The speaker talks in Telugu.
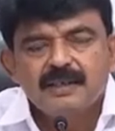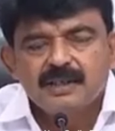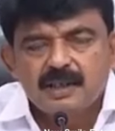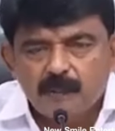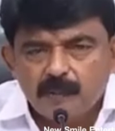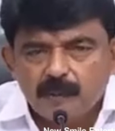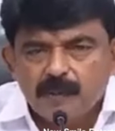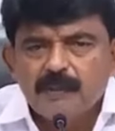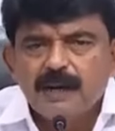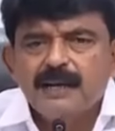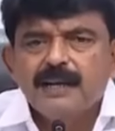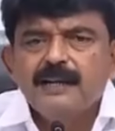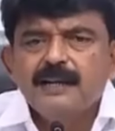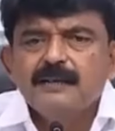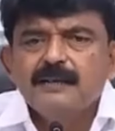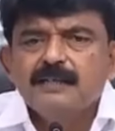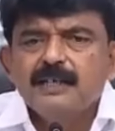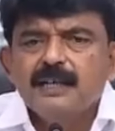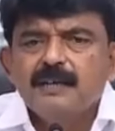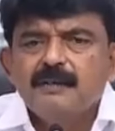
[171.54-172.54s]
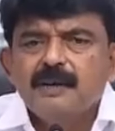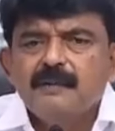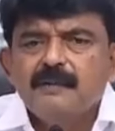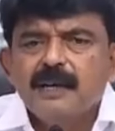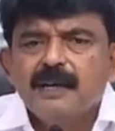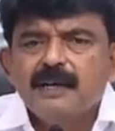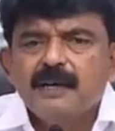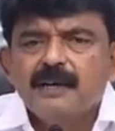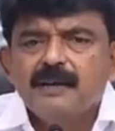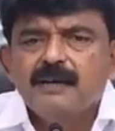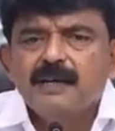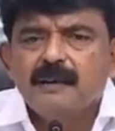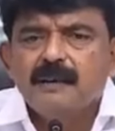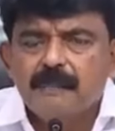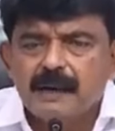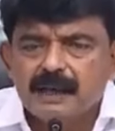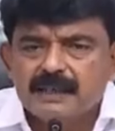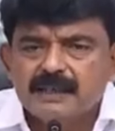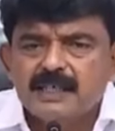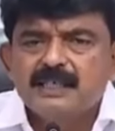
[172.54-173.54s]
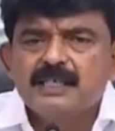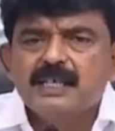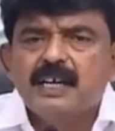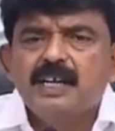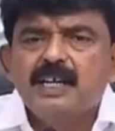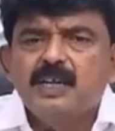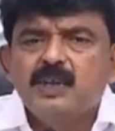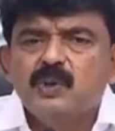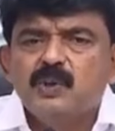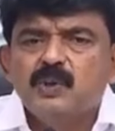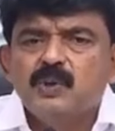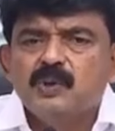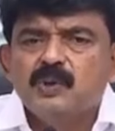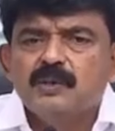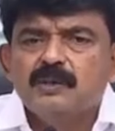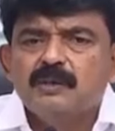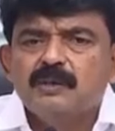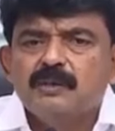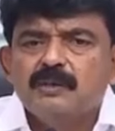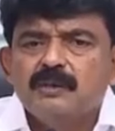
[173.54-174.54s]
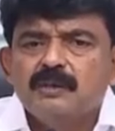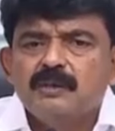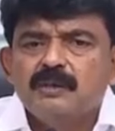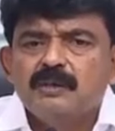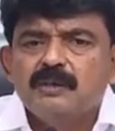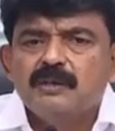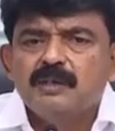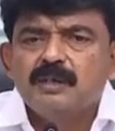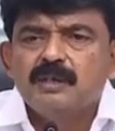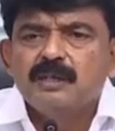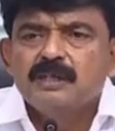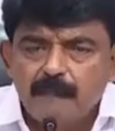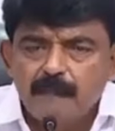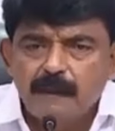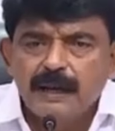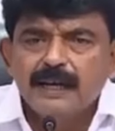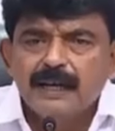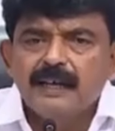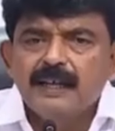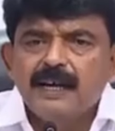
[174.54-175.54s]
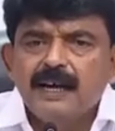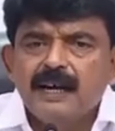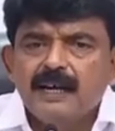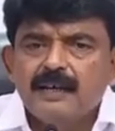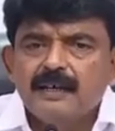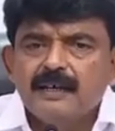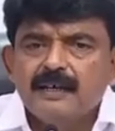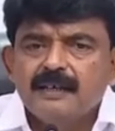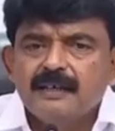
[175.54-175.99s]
ఈ తప్పుడు మాటలు ఎందుకు చంద్రబాబు నాయుడు గారు అసత్యాలు ఎందుకు చెప్పాలి కదా